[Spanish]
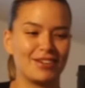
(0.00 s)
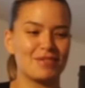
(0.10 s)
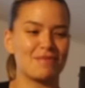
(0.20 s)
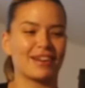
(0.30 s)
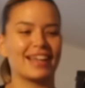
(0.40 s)
no
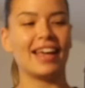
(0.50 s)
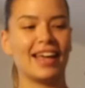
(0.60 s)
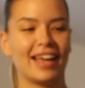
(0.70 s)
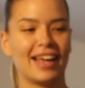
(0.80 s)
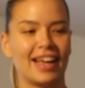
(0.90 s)
sé por qué.
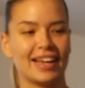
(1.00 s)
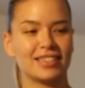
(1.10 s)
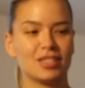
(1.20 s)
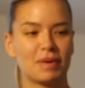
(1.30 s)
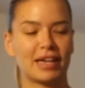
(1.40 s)
Eh,
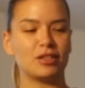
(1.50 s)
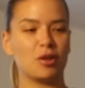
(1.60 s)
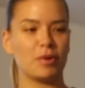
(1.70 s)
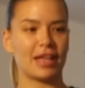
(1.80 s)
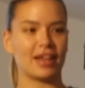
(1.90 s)
este espejito lo voy a